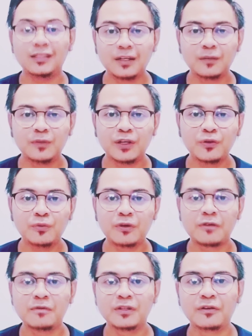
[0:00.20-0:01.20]
Assalamualaikum
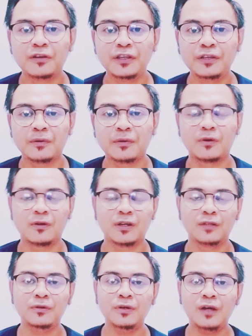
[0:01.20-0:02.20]
warahmatullahi
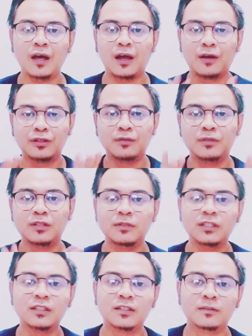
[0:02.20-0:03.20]
wabarakatuh Halo
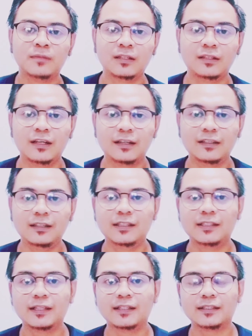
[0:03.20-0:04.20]
teman-teman kembali lagi
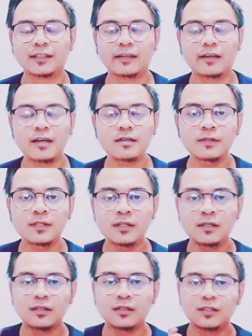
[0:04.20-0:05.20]
di channel saya
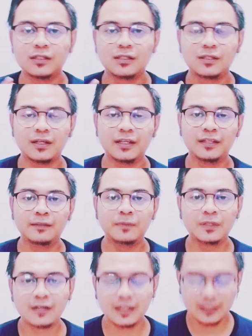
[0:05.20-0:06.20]
Oke di
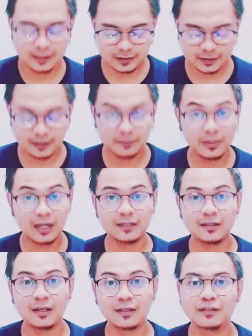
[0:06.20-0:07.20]
video kali ini saya
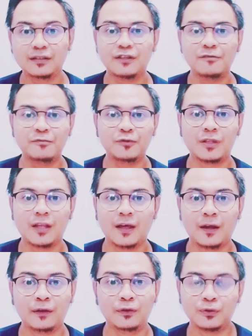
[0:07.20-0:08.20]
bahas lagi
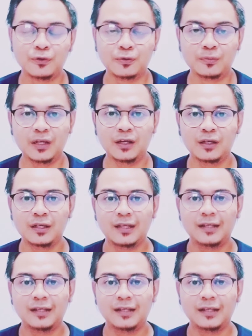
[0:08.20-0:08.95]
seputar YouTube ya